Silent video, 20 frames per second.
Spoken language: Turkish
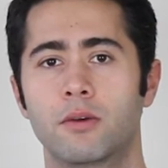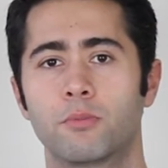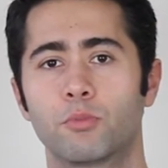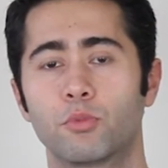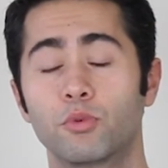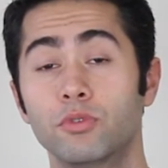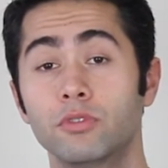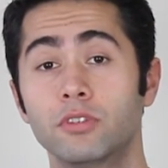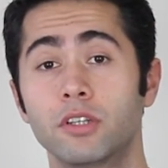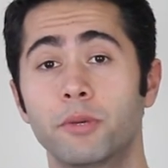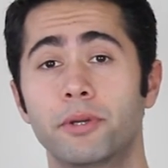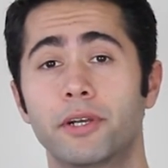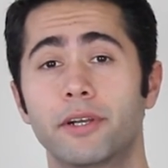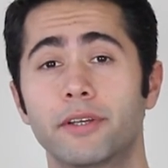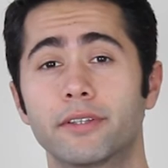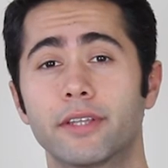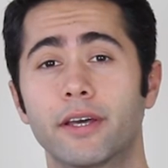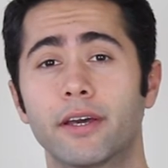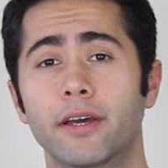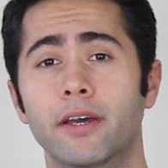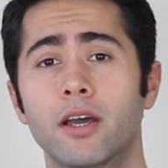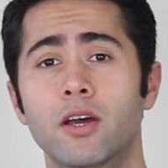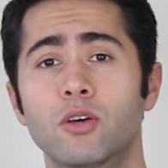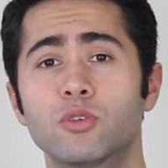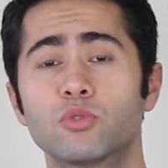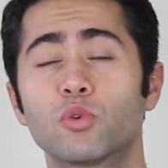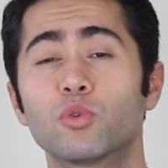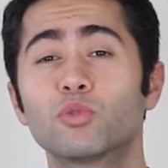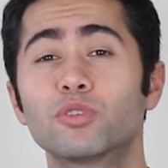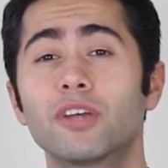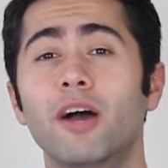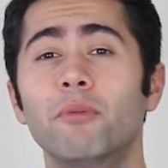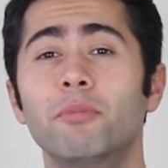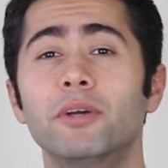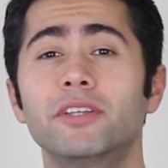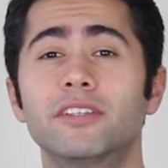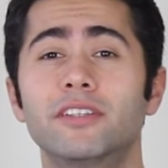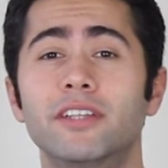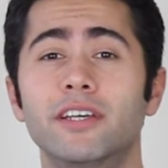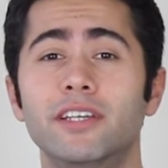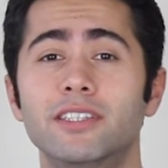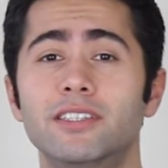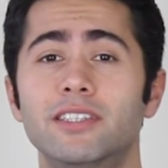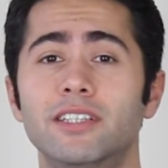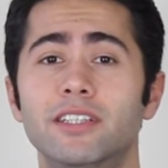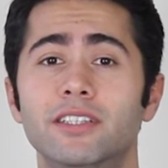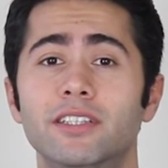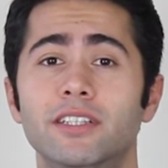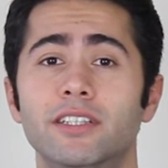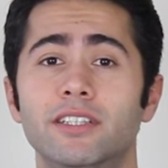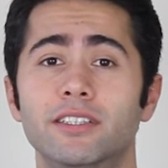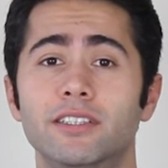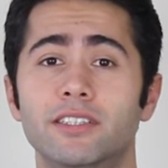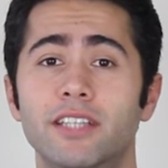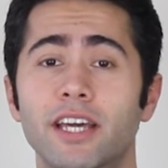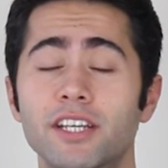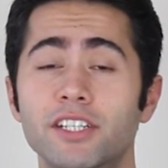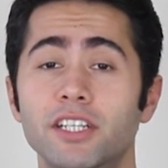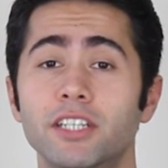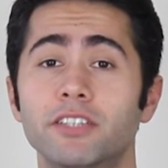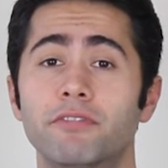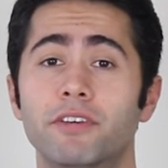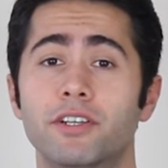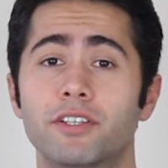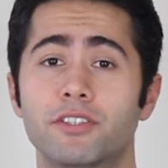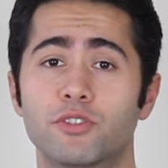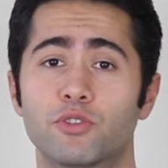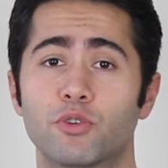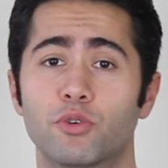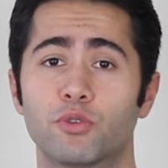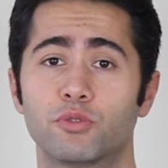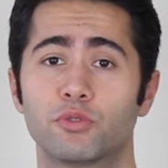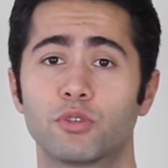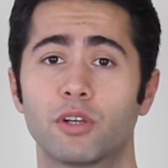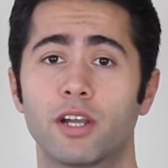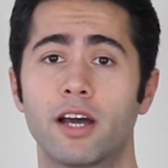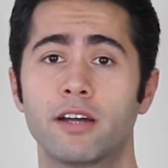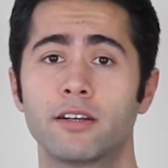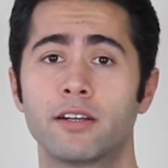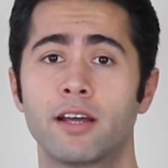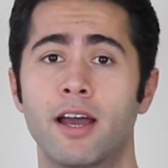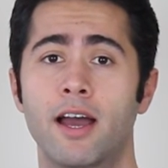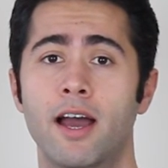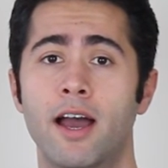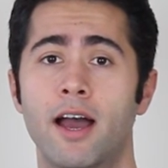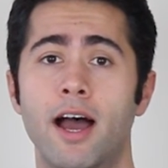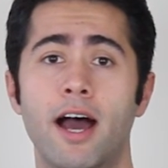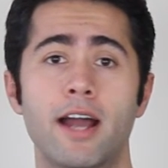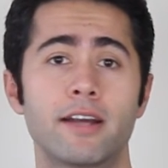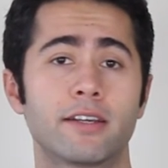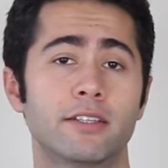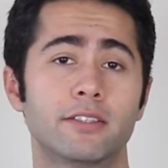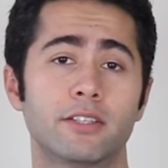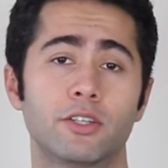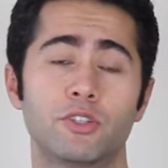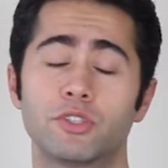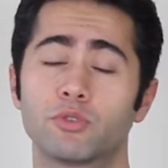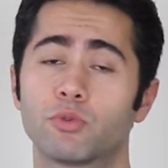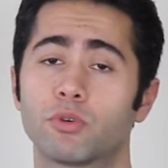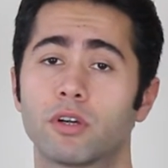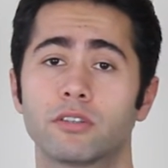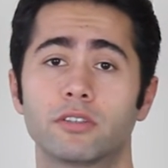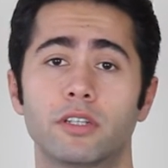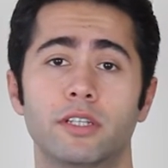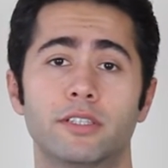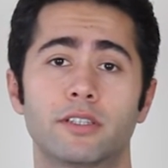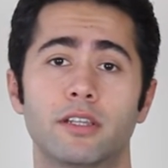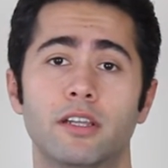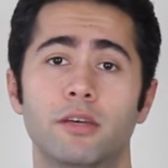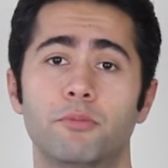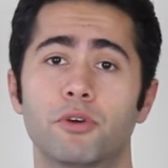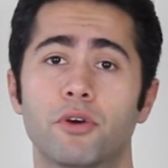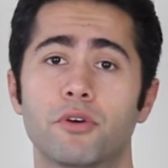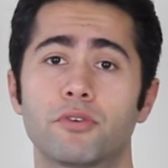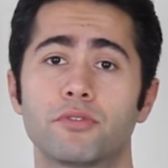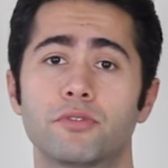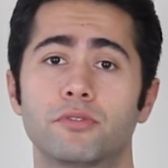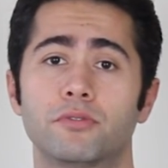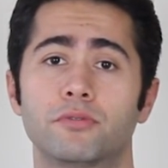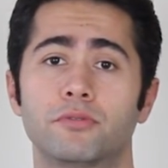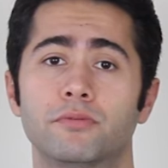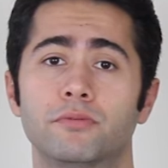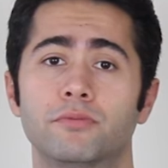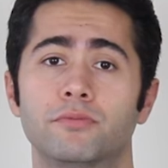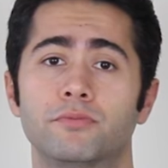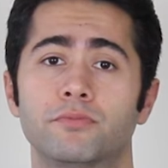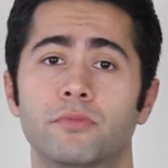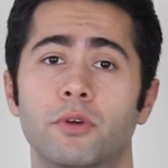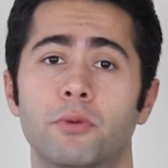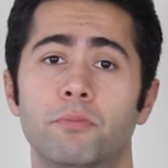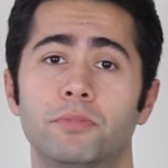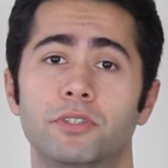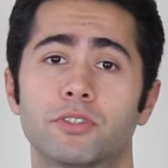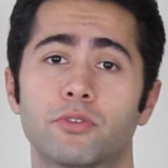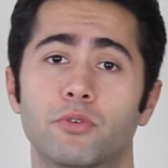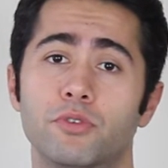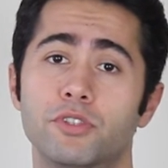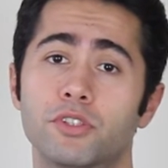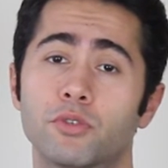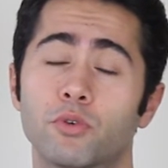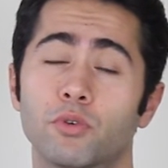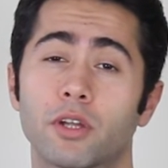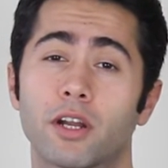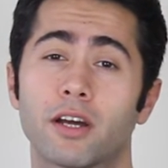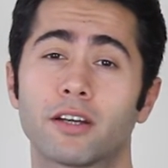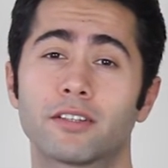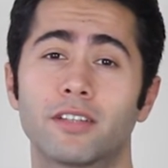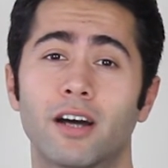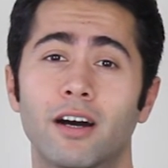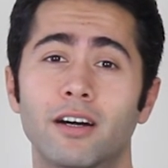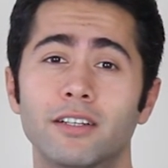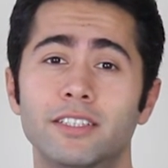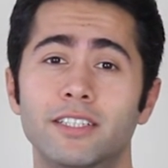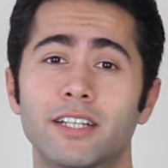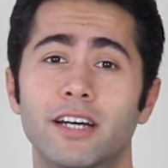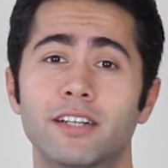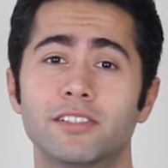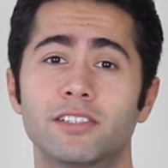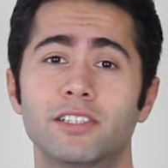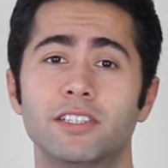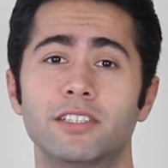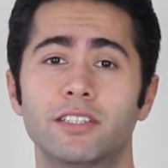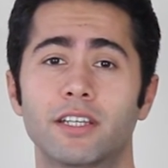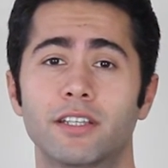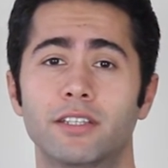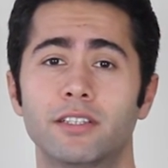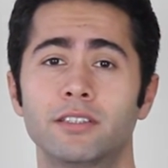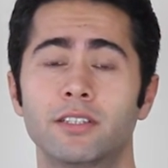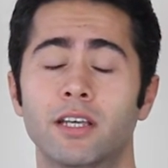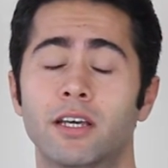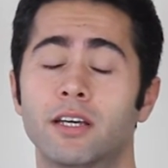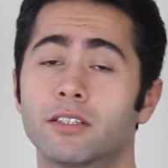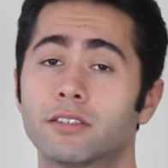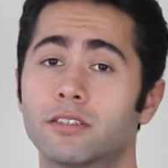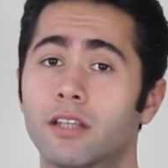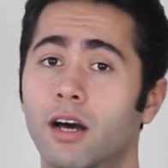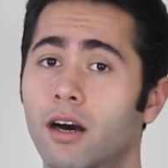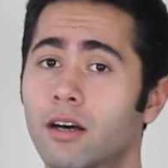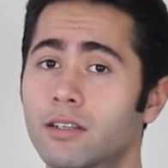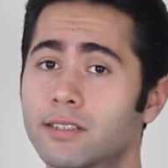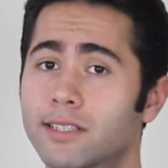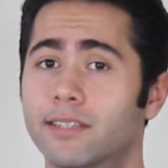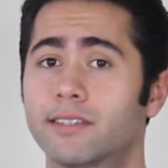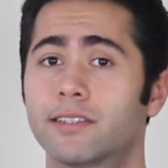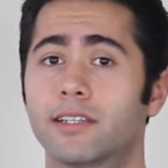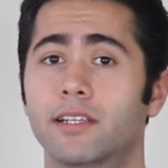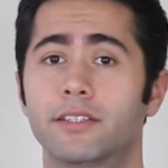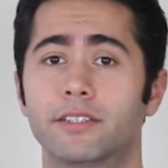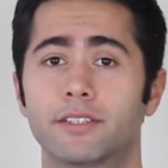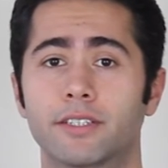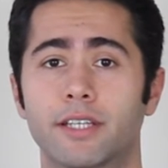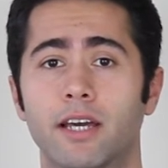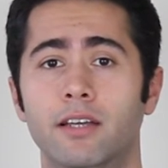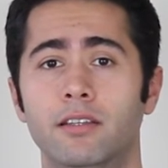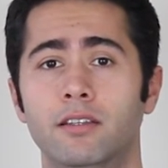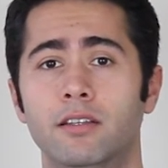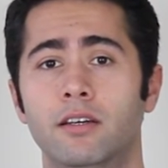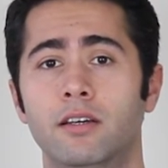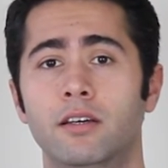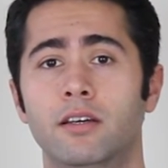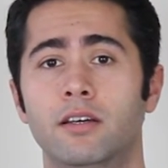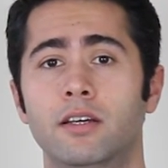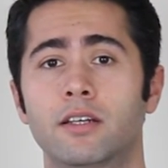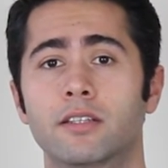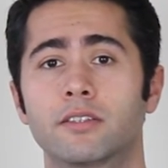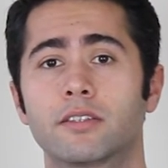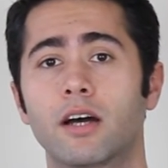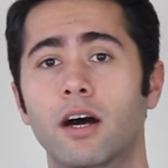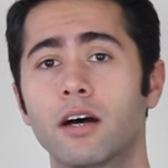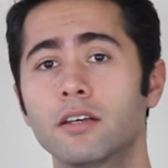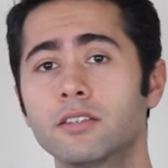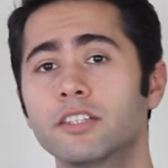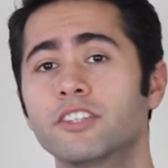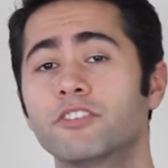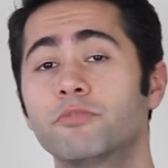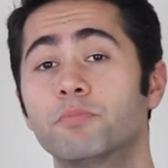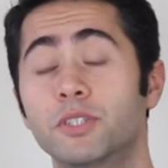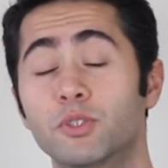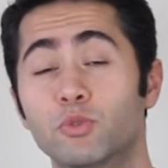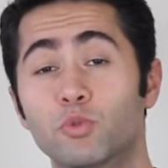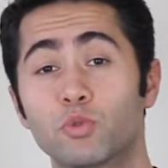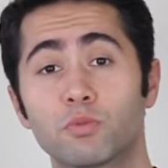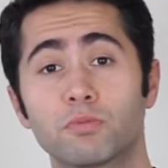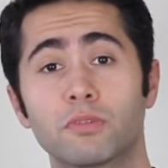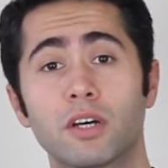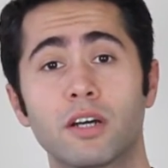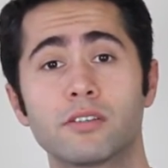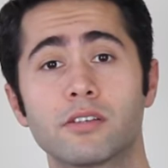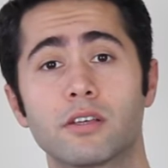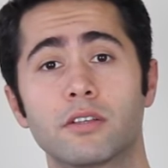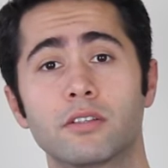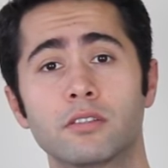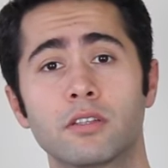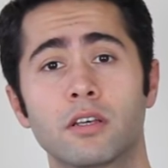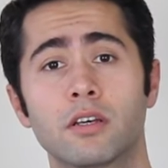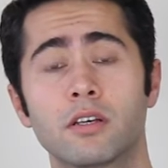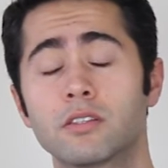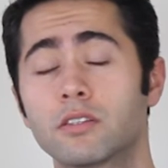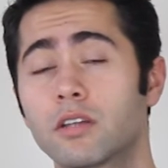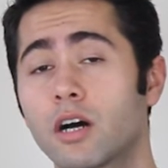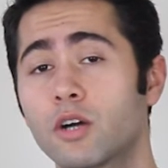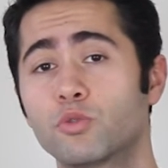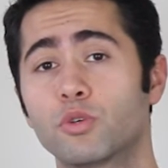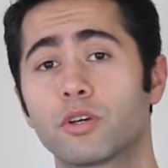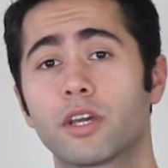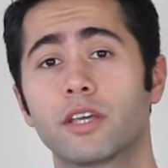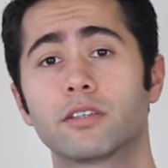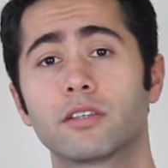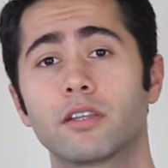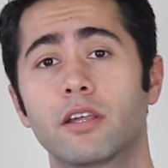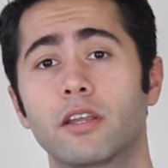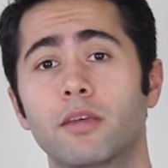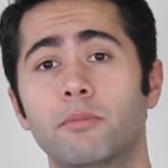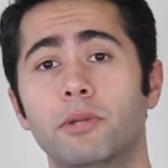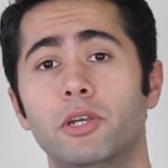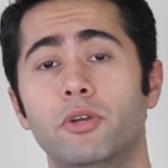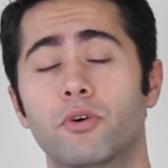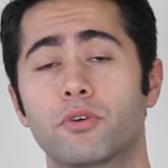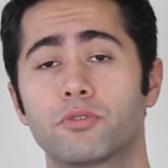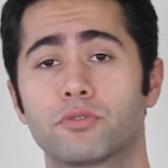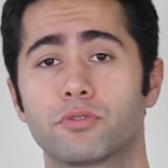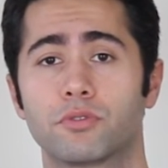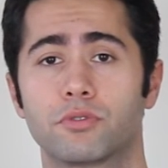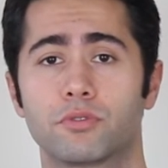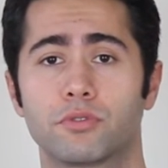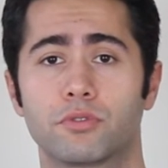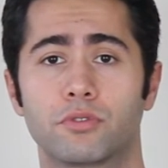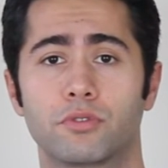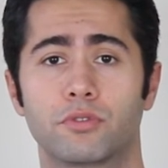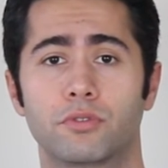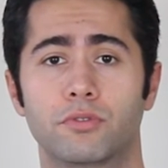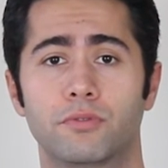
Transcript: Bununla birlikte sosyal medyada izlediğiniz dehşet verici görüntüler herkese eşit oranda etkilemiyor. Psikolojik olarak daha dirençliyseniz daha az etkilenirken, daha zayıf bir durumdaysanız daha çok etkilenebiliyorsunuz.